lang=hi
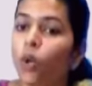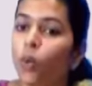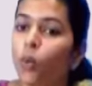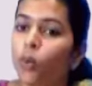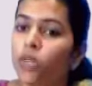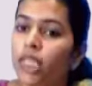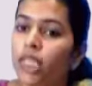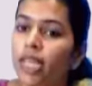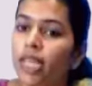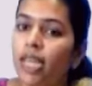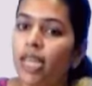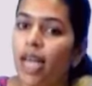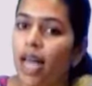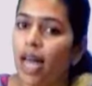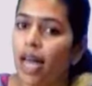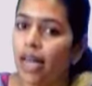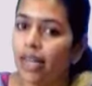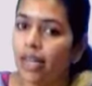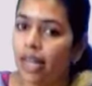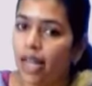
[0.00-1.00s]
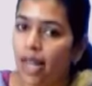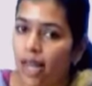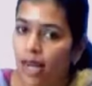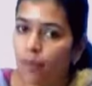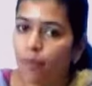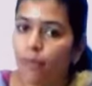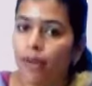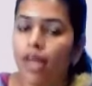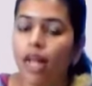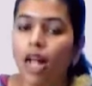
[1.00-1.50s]
उसके आधार
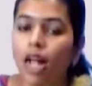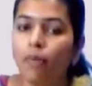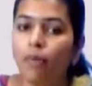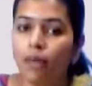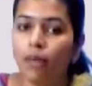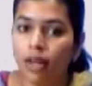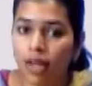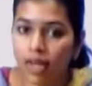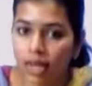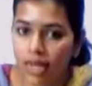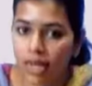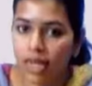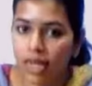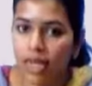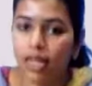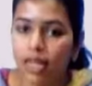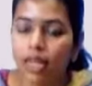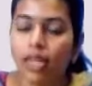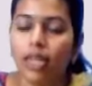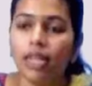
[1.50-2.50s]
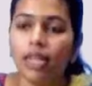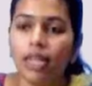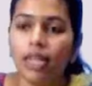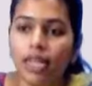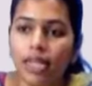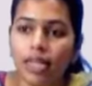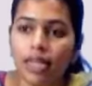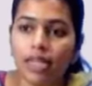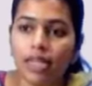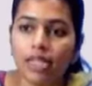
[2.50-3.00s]
पे आप करें
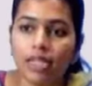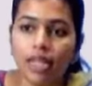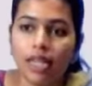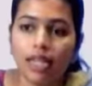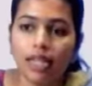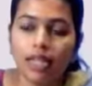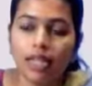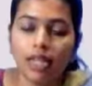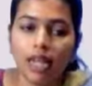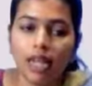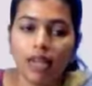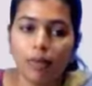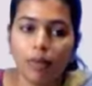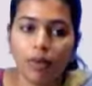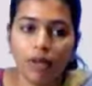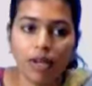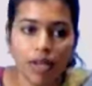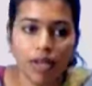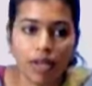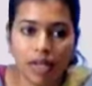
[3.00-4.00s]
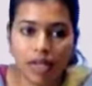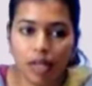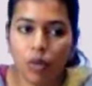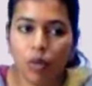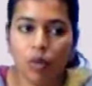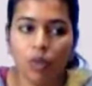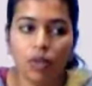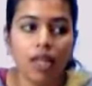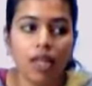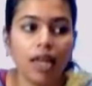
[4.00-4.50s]
लेकिन इसका ये तात्पर्य नहीं
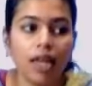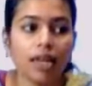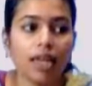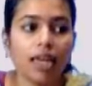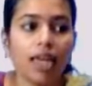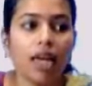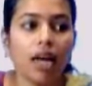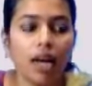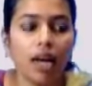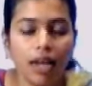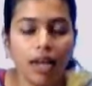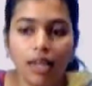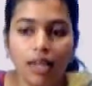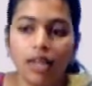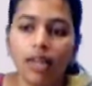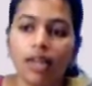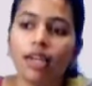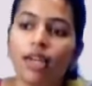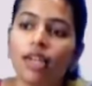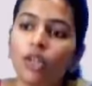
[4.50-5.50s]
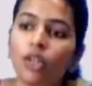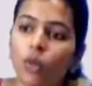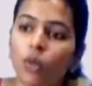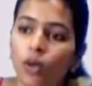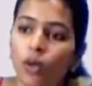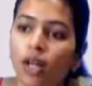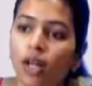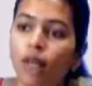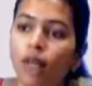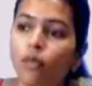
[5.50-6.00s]
होता कि अन्य ग्रंथों
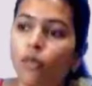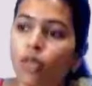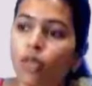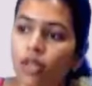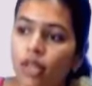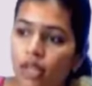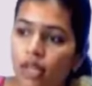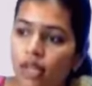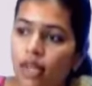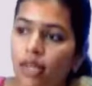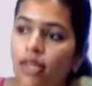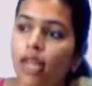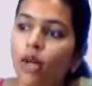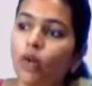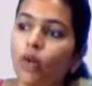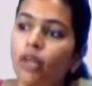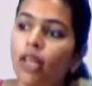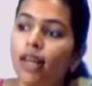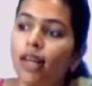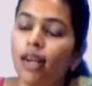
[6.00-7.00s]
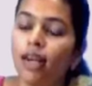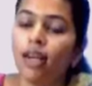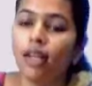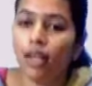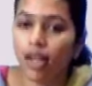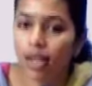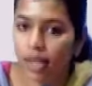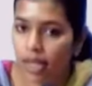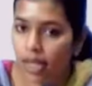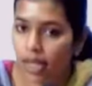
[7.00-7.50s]
का आप उद्धरण या उदाहरण
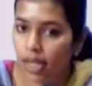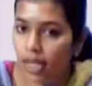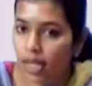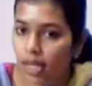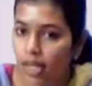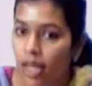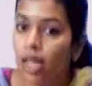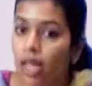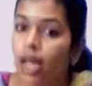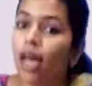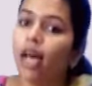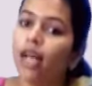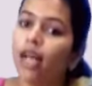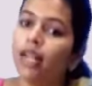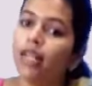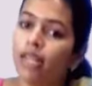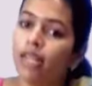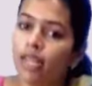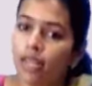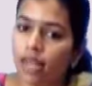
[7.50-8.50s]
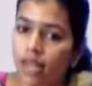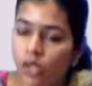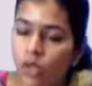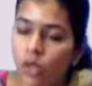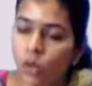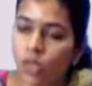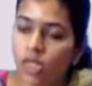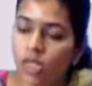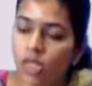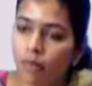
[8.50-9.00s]
ना लें अन्य
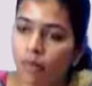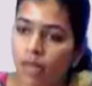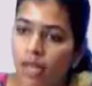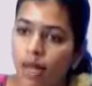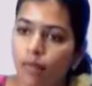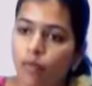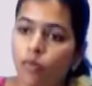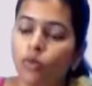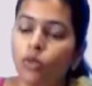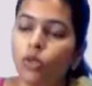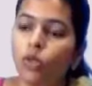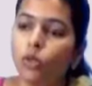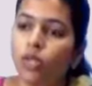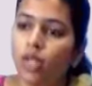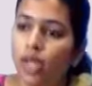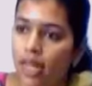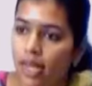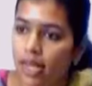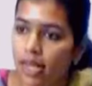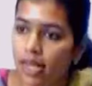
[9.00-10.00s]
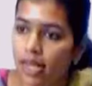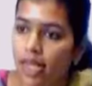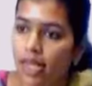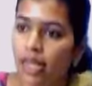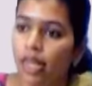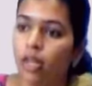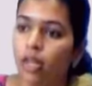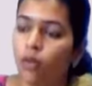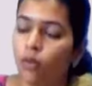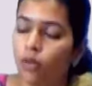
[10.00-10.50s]
ग्रंथों से भी आपको जो उदाहरण
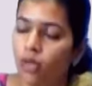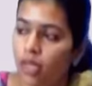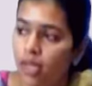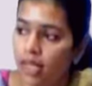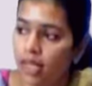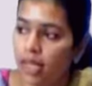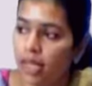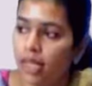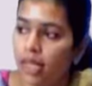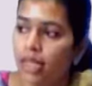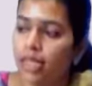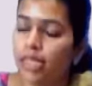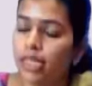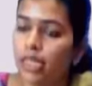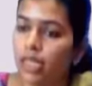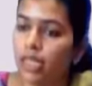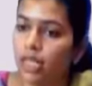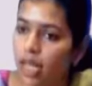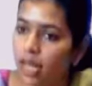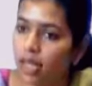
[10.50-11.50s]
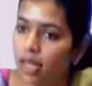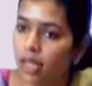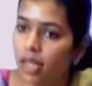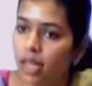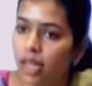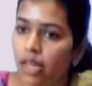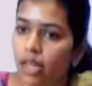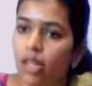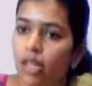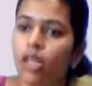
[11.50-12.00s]
हैं उद्धरण हैं या सिद्धांत
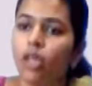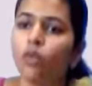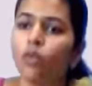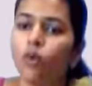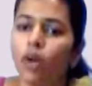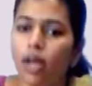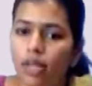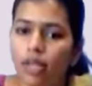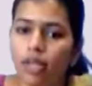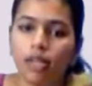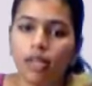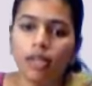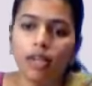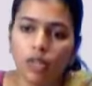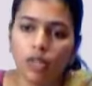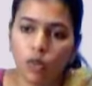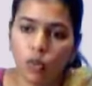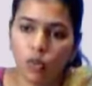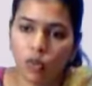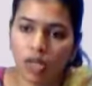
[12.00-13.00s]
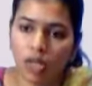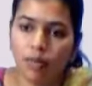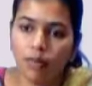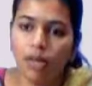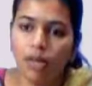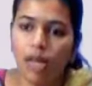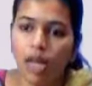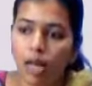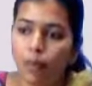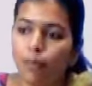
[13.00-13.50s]
हैं वो अन्य ग्रंथों के भी
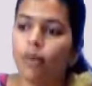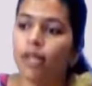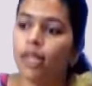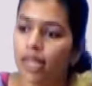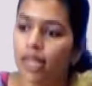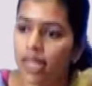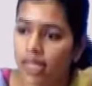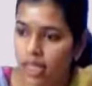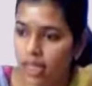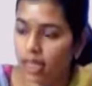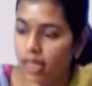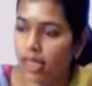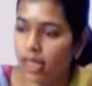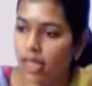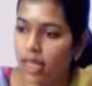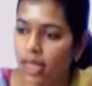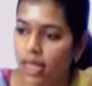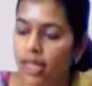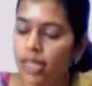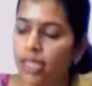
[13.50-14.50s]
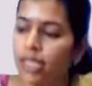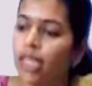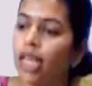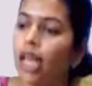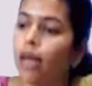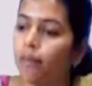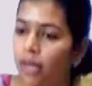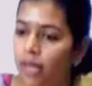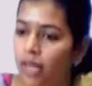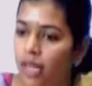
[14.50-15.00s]
आप ले सकते हैं इससे
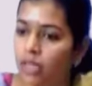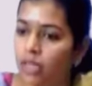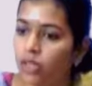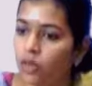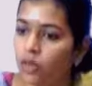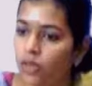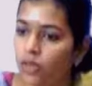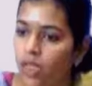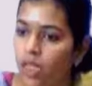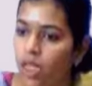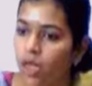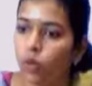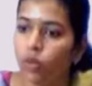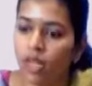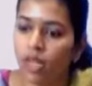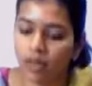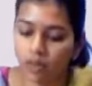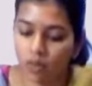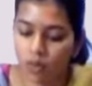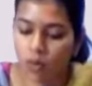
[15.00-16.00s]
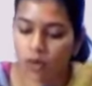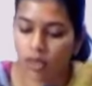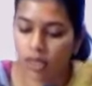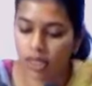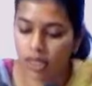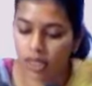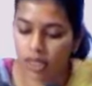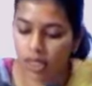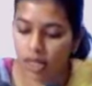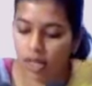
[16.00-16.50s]
आपकी ये जो विषय होता है वो और
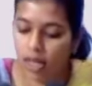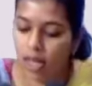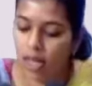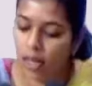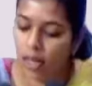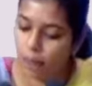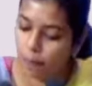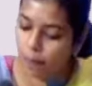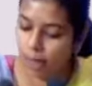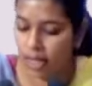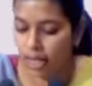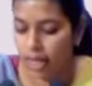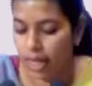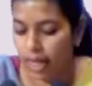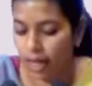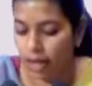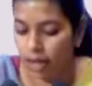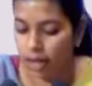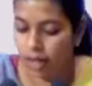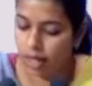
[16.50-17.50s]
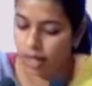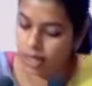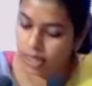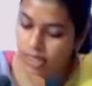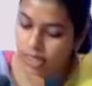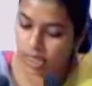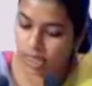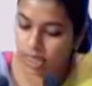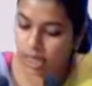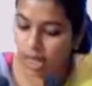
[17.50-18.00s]
अच्छा बनता है
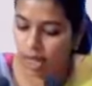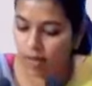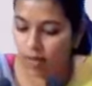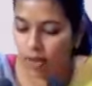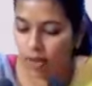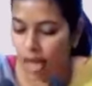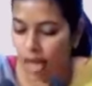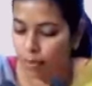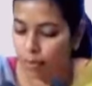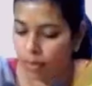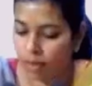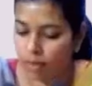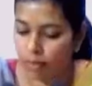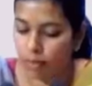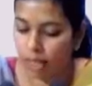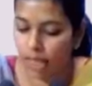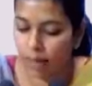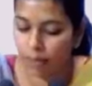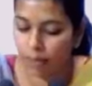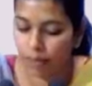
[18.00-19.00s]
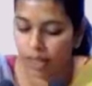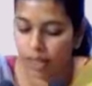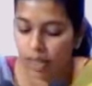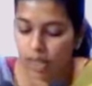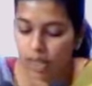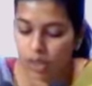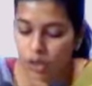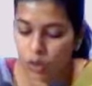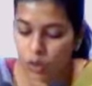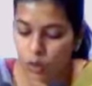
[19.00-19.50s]
इसके अलावा आपका भी
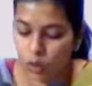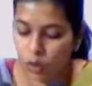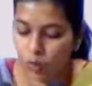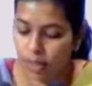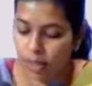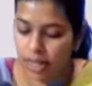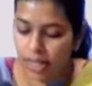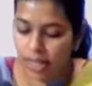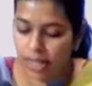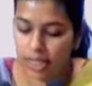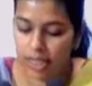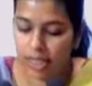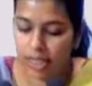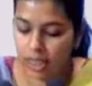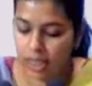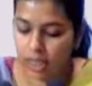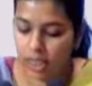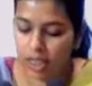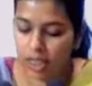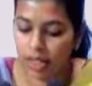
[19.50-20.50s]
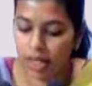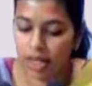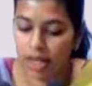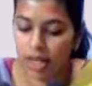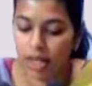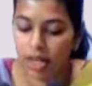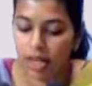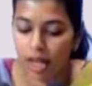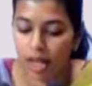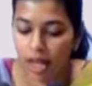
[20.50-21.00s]
जो प्रयास था अच्छा था
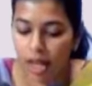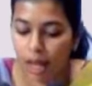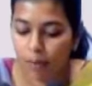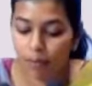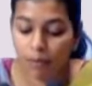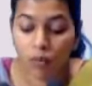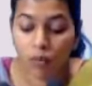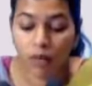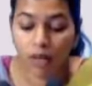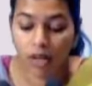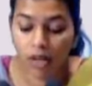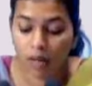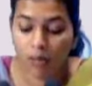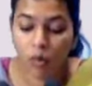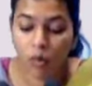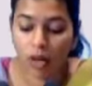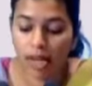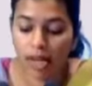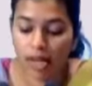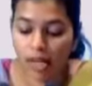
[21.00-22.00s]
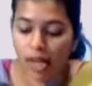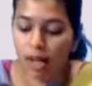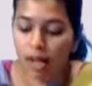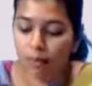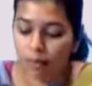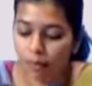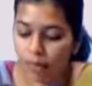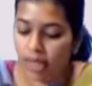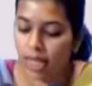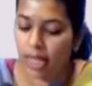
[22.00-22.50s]
आपको कर्मों के
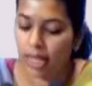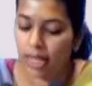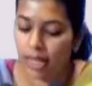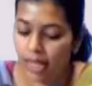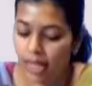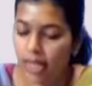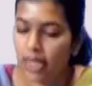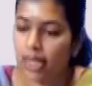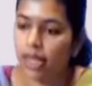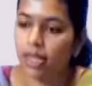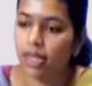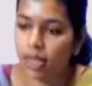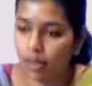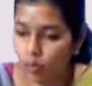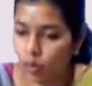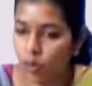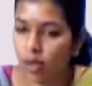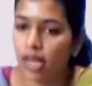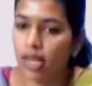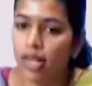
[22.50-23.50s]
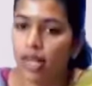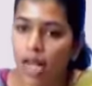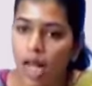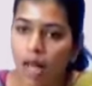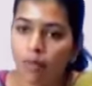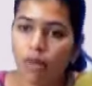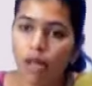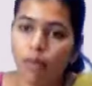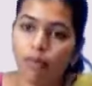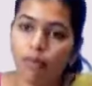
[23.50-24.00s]
नाम बताने थे कर्मों के
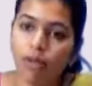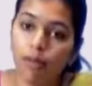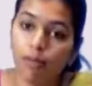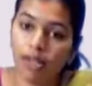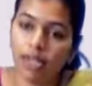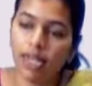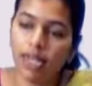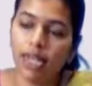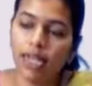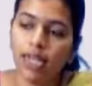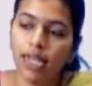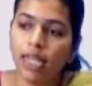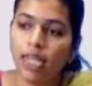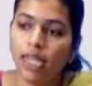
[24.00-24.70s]
नाम आपने बताए थे